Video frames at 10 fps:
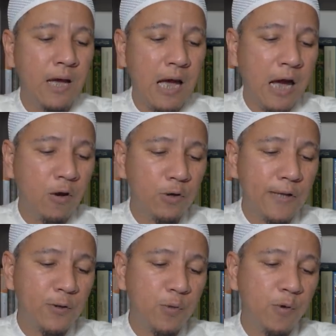
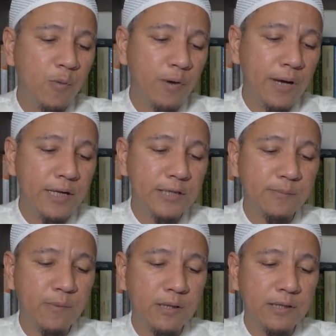Anggota tubuhmu ini
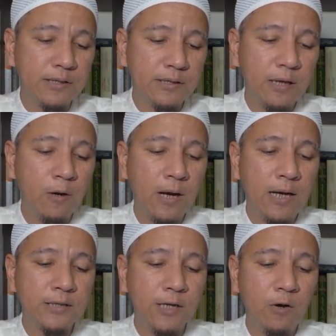seperti
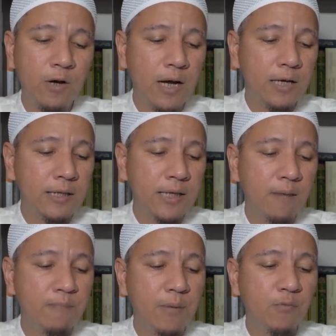selokan-selokan
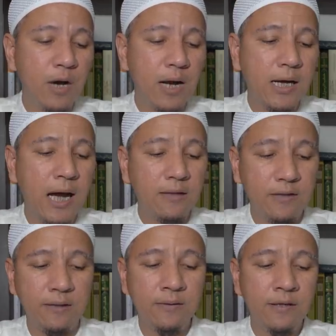yang bermuara ke
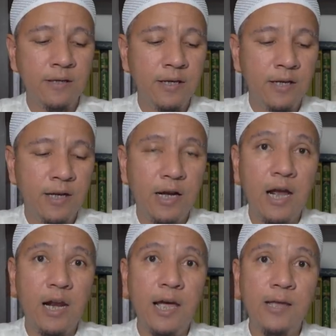hati.
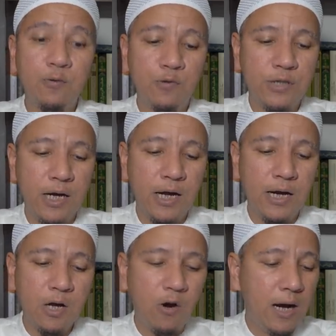Karena itu
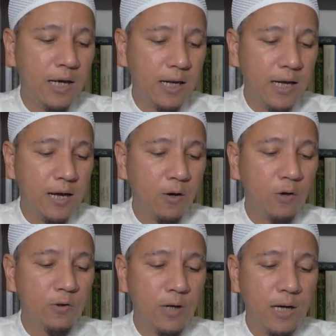jangan kau alirkan
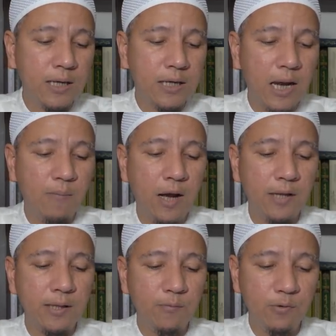kotoran ke dalam
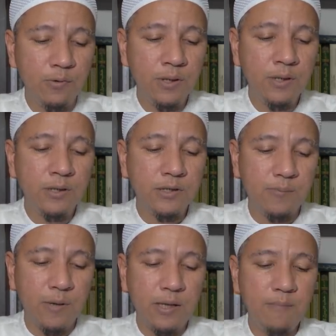hatimu
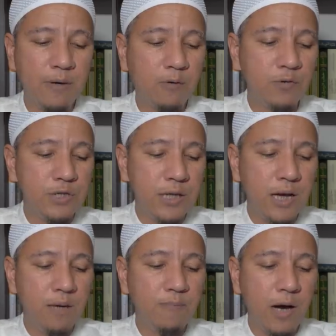seperti
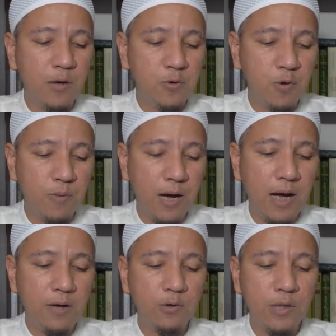pergunjingan, pengadu
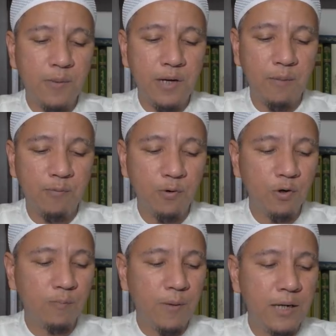dombaan, ucapan yang
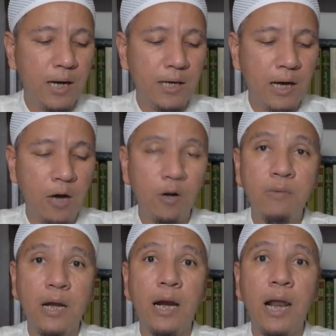buruk, pandangan yang haram
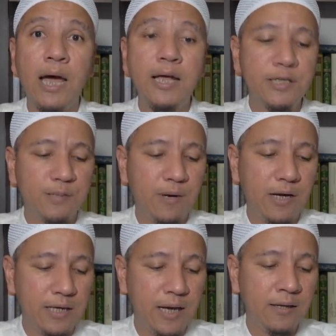dan lain
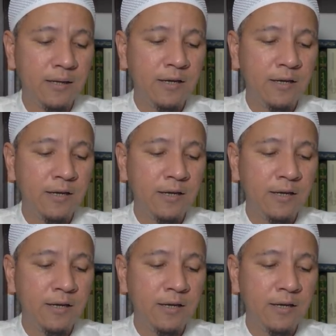sebagainya.